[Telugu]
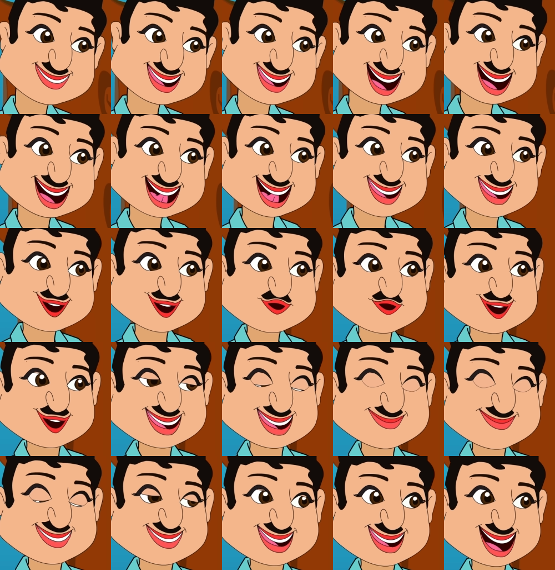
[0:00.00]
మంచి
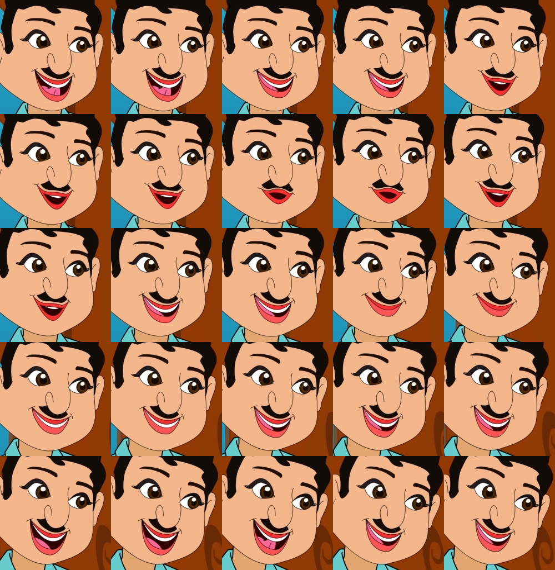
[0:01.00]
సంబంధం చూడు
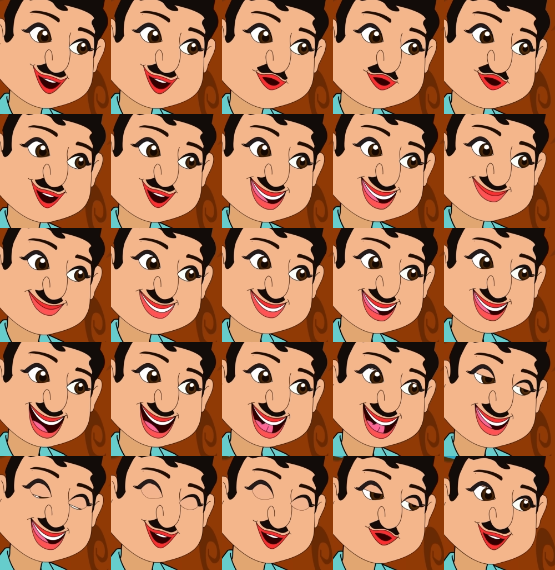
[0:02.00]
ఎంత
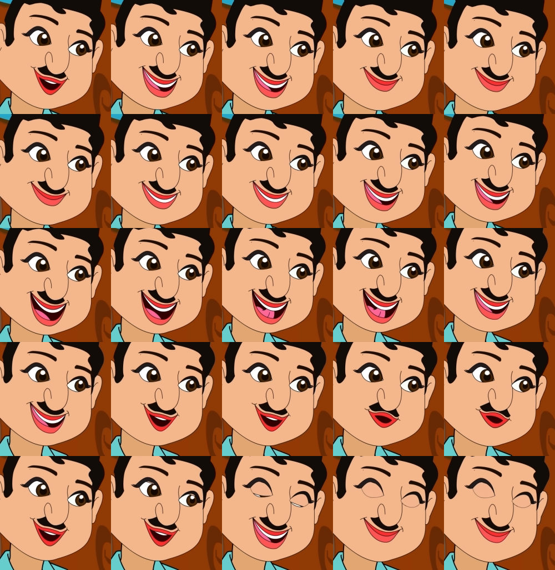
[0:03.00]
కఠినమైనా ఇస్తానని
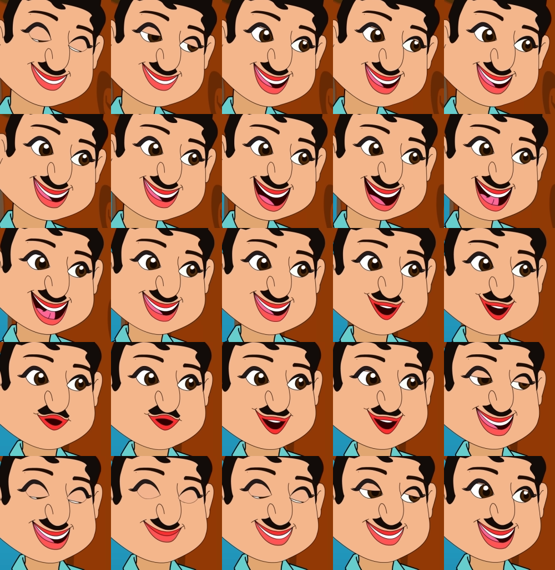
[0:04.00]
చెప్పావంట కదరా
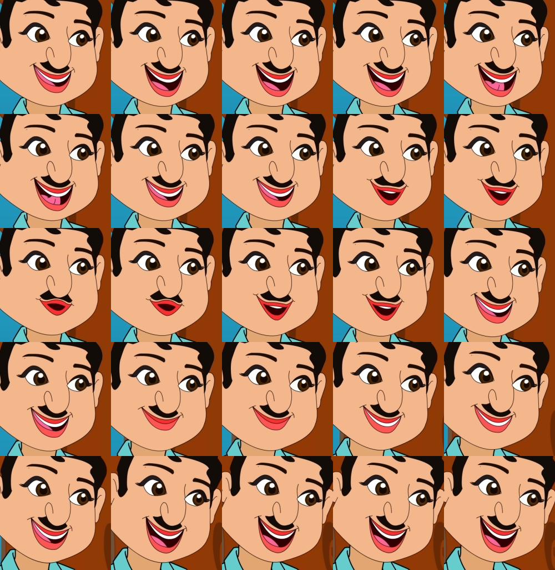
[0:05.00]
పేరయ్య గారు చెప్పారు